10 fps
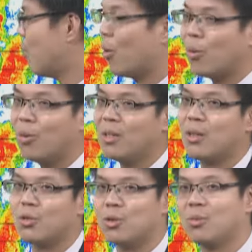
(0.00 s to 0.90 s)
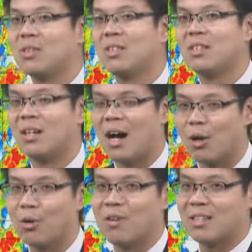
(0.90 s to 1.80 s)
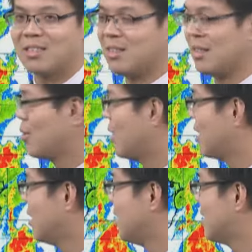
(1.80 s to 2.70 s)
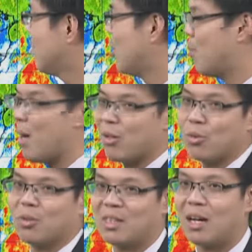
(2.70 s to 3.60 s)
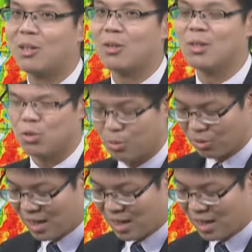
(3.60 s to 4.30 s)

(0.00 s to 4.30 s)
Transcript: 澎湖也有局部性的好雨发生的机会，金门马祖也要留意局部